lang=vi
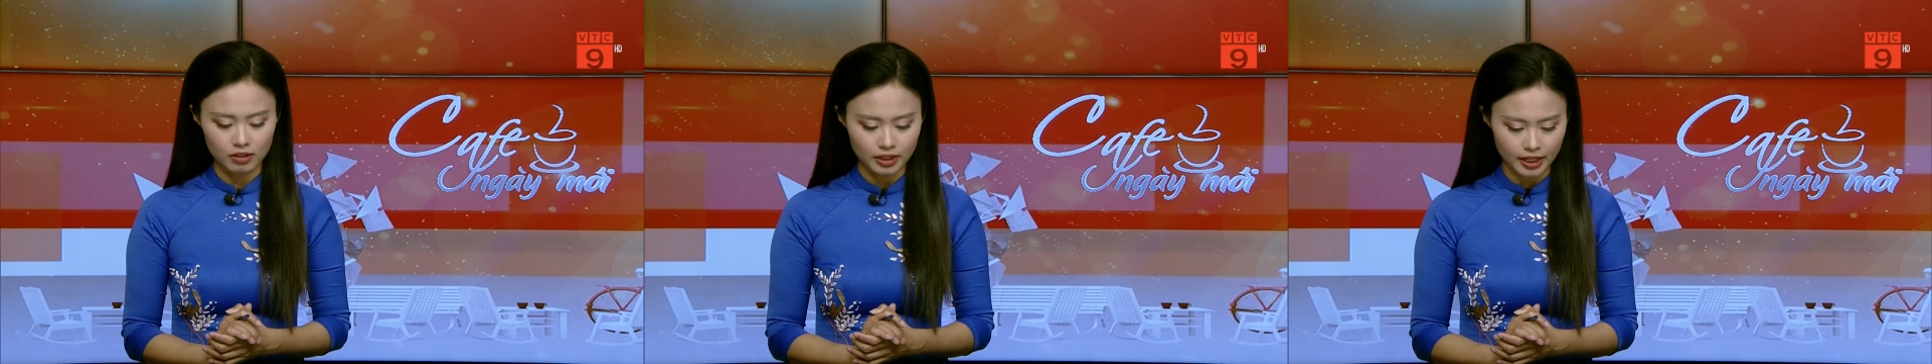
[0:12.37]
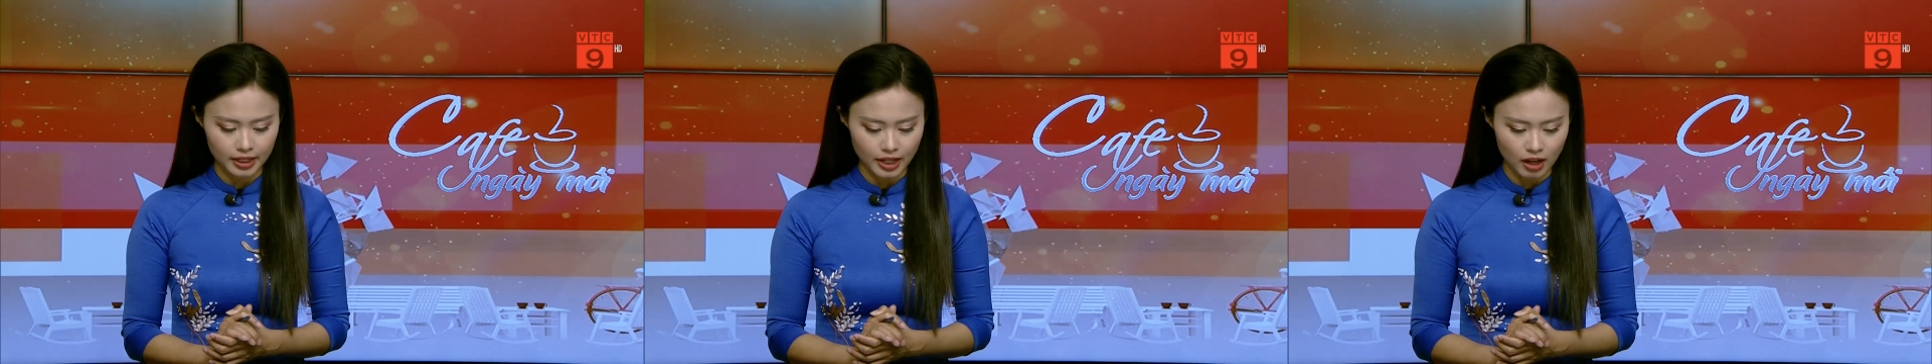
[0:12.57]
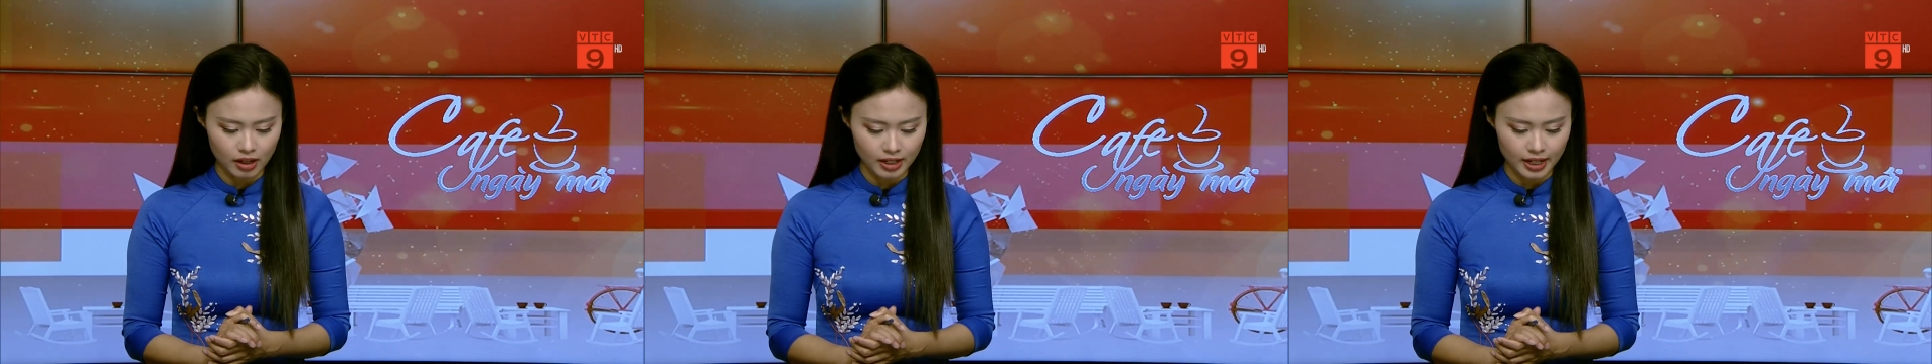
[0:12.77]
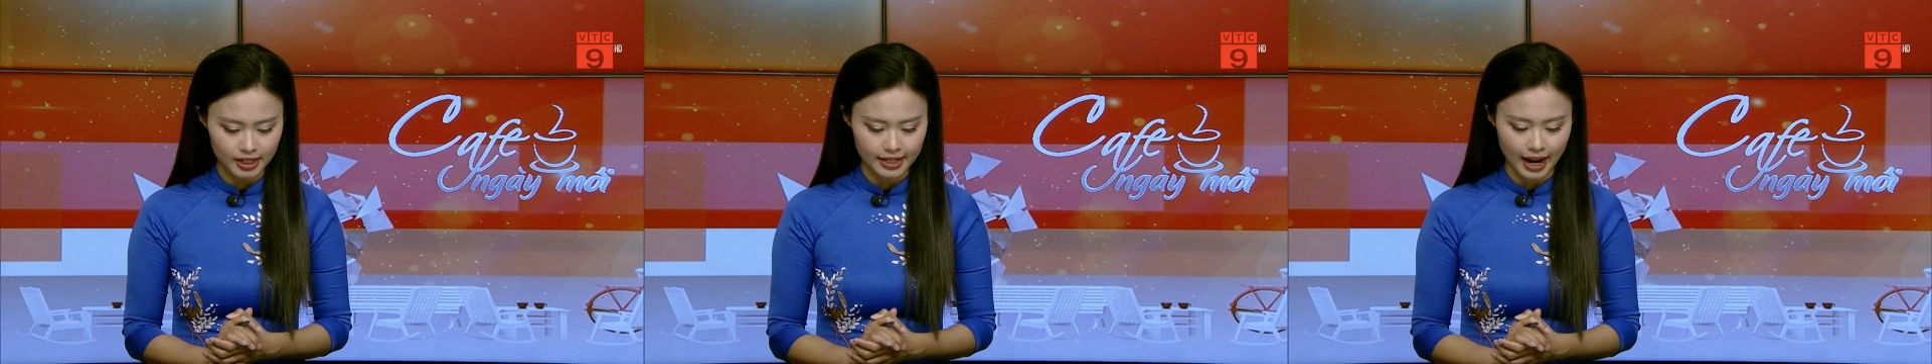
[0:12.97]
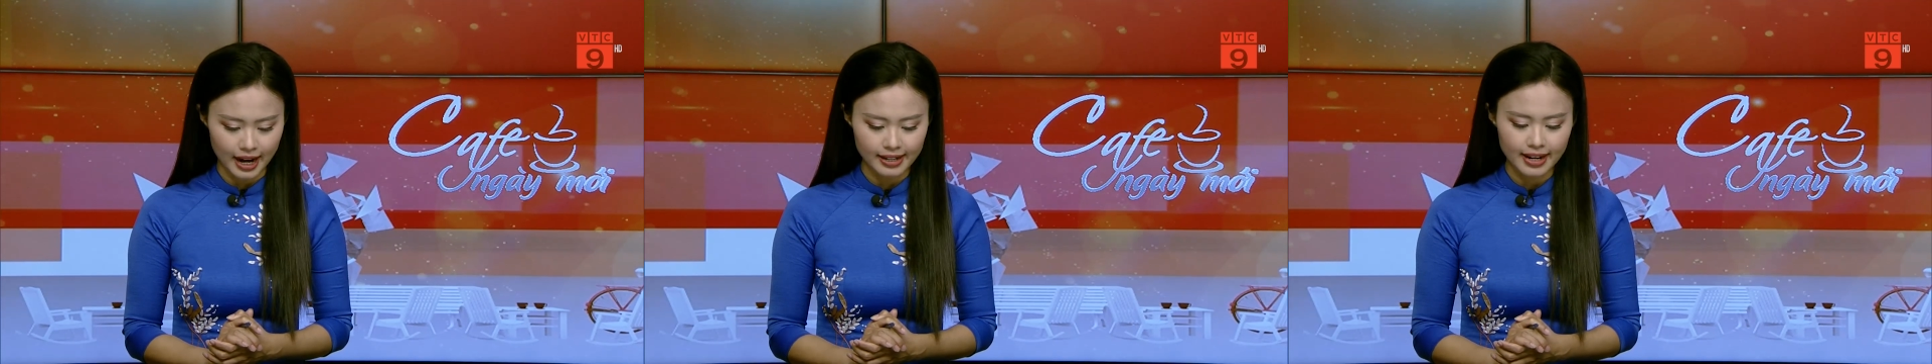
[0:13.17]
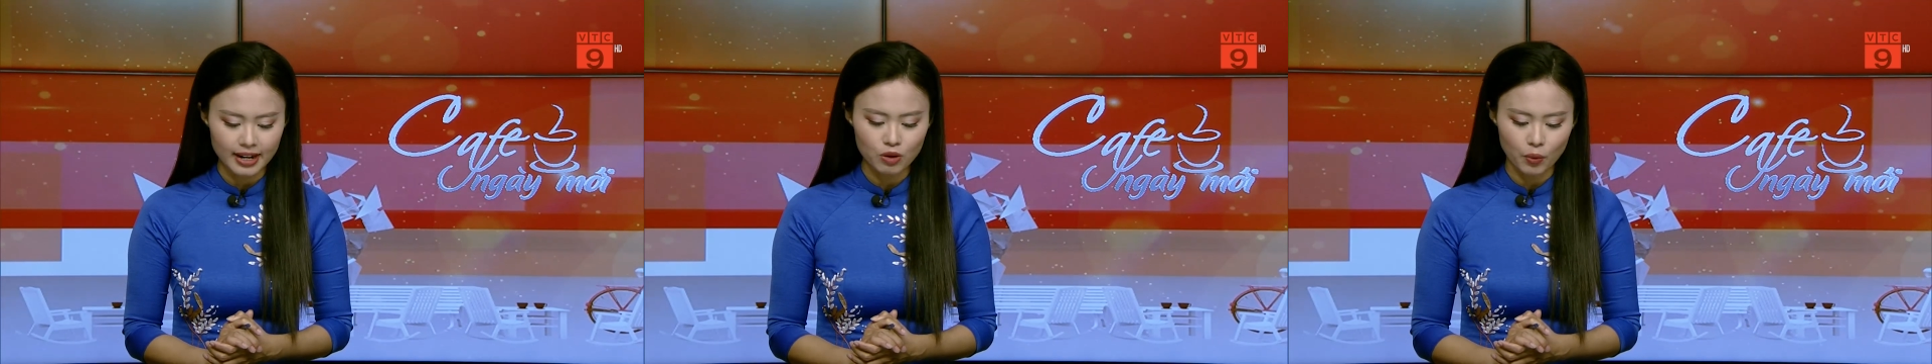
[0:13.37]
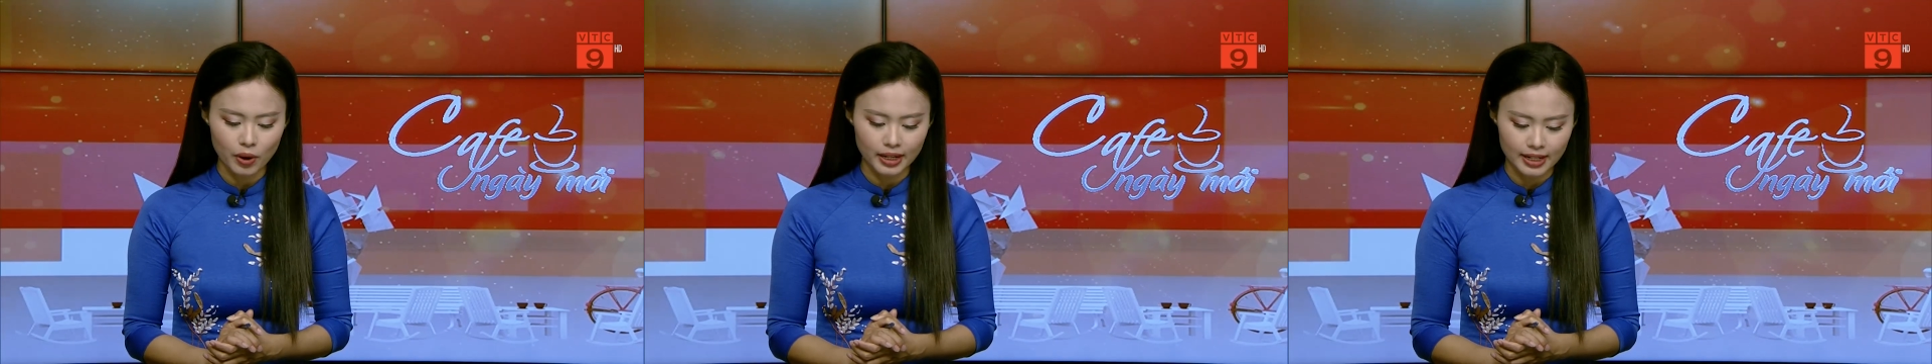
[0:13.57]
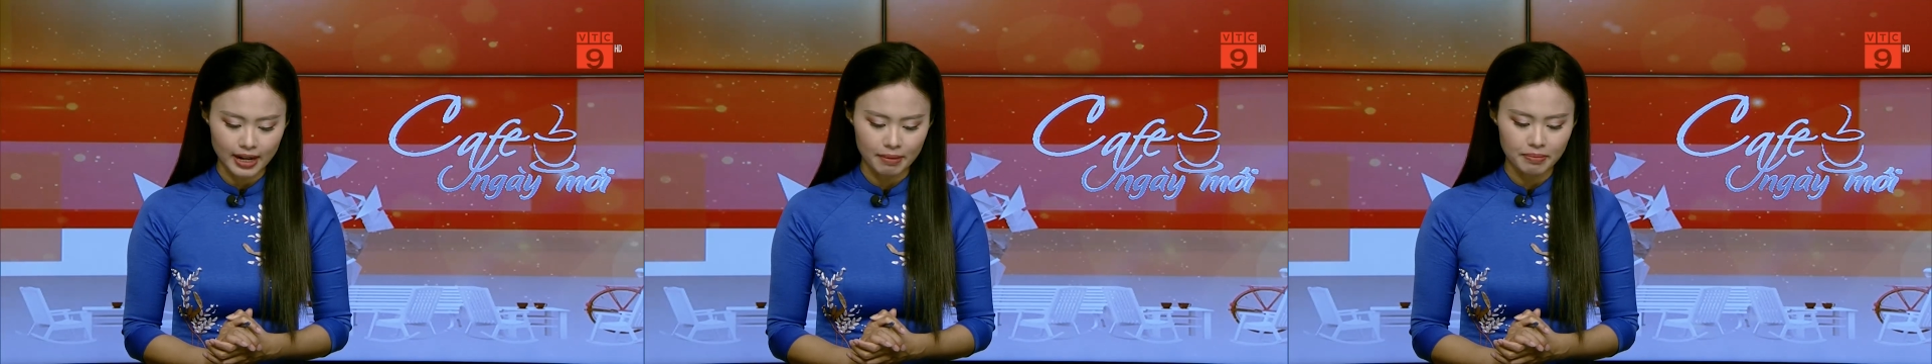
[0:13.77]
thể nói là rải rác
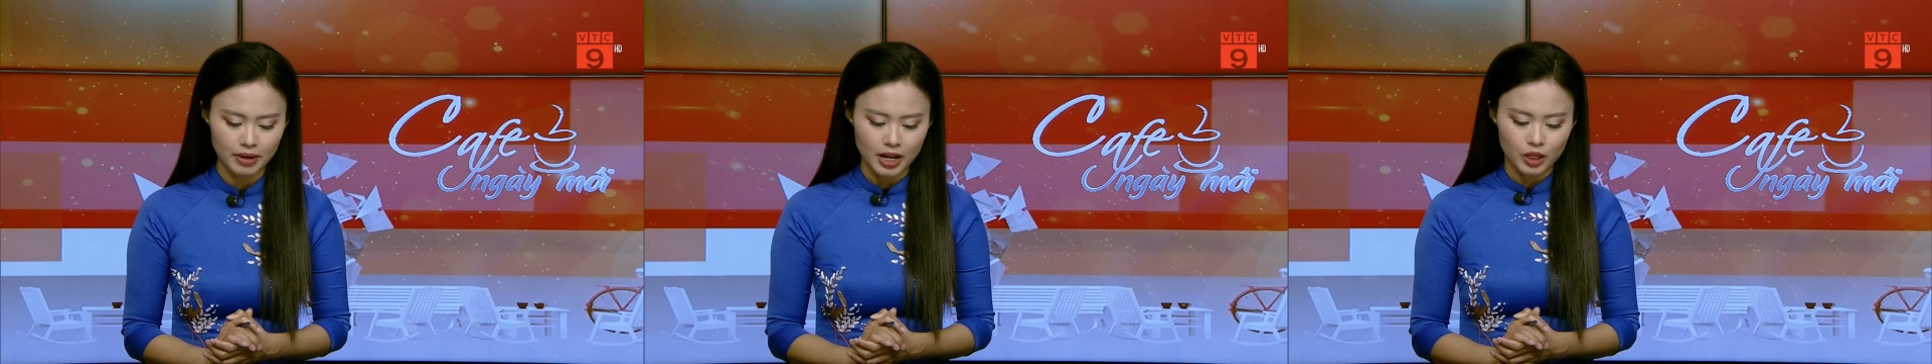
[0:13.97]
quanh năm,